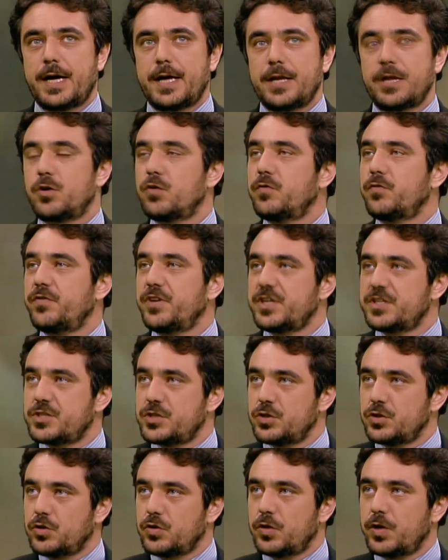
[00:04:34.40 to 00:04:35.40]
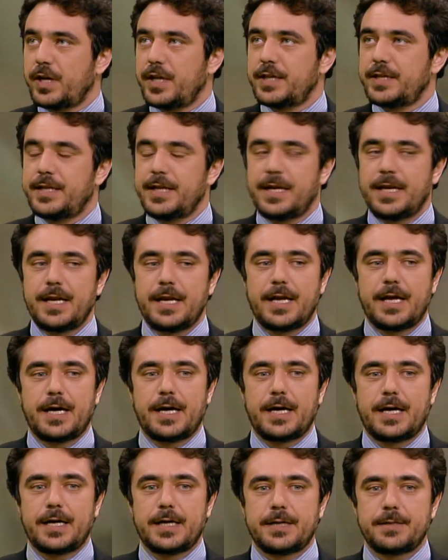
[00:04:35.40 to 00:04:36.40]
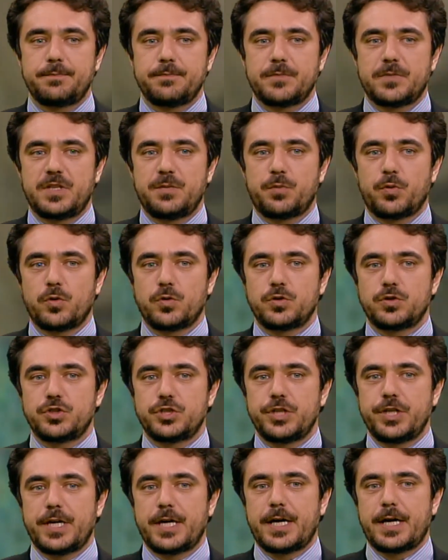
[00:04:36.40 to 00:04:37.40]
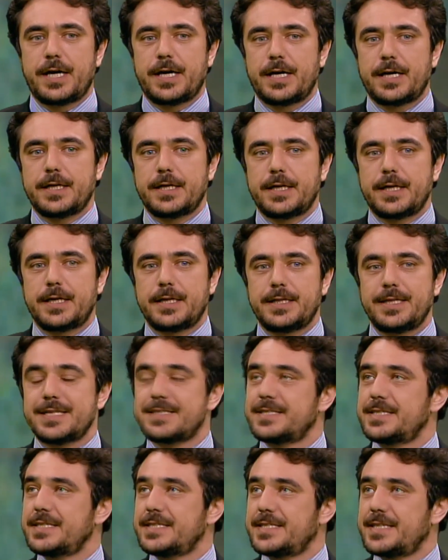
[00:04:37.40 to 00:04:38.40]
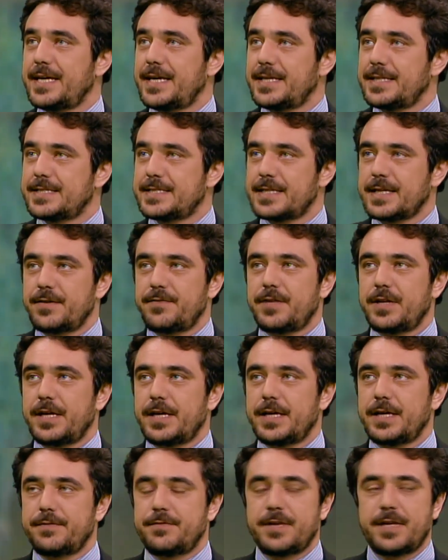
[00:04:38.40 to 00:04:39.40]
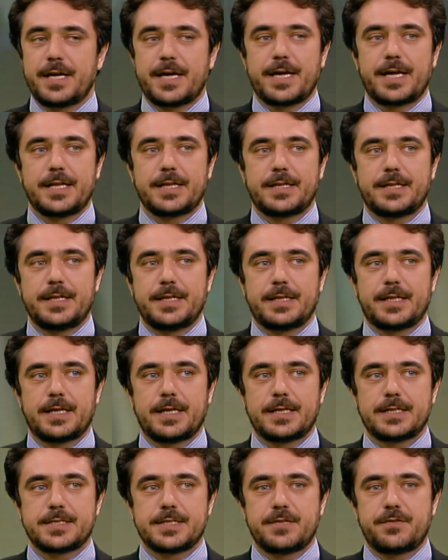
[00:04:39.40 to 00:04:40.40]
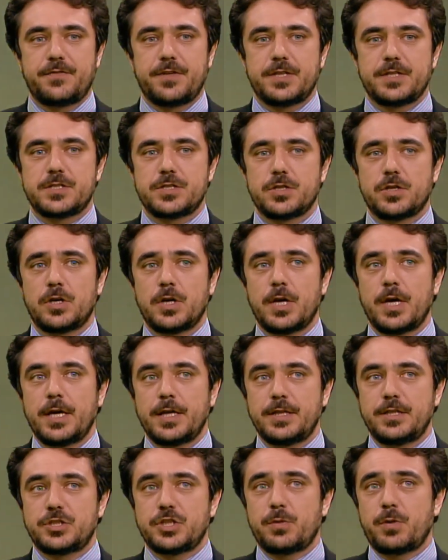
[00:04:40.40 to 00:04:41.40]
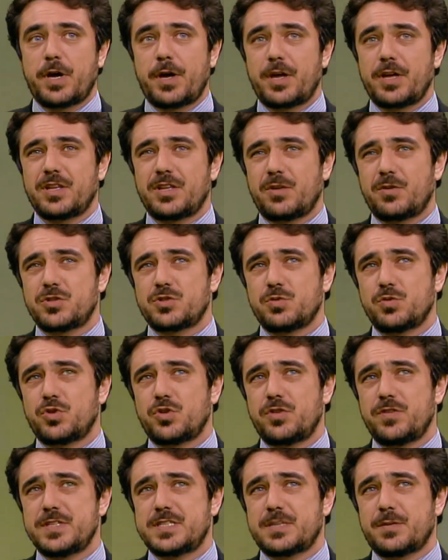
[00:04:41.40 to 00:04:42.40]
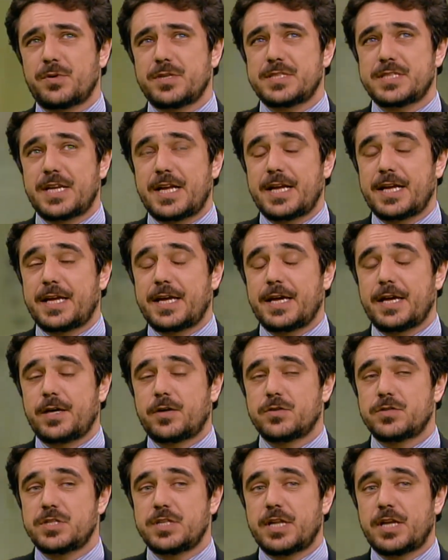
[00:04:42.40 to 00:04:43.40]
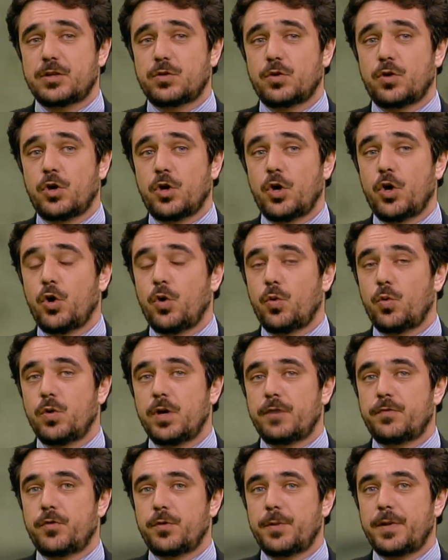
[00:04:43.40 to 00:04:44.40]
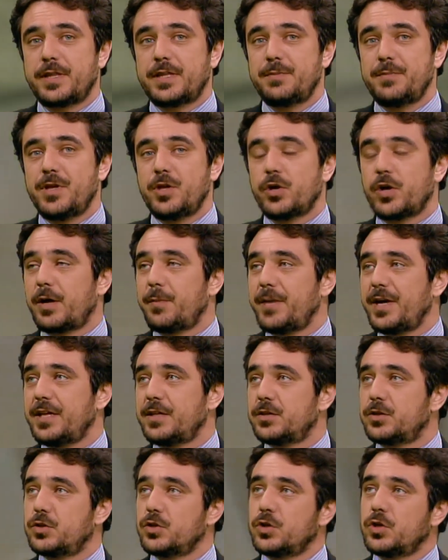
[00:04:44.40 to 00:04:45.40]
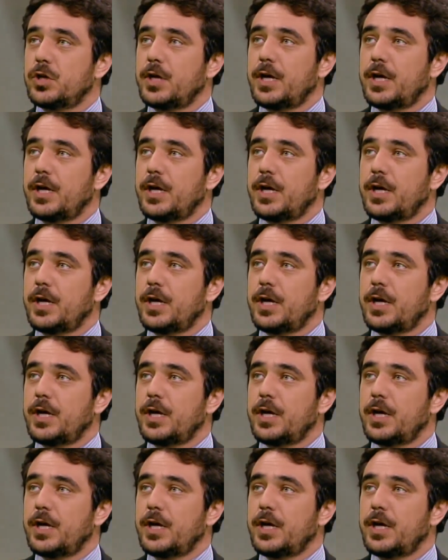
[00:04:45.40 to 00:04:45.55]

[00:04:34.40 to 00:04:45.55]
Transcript: riconversione della tipologia eh, di assistenza che viene, viene, garantita dal servizio. Diciamo che da questo punto di vista può essere anche considerato una forma di miglioramento,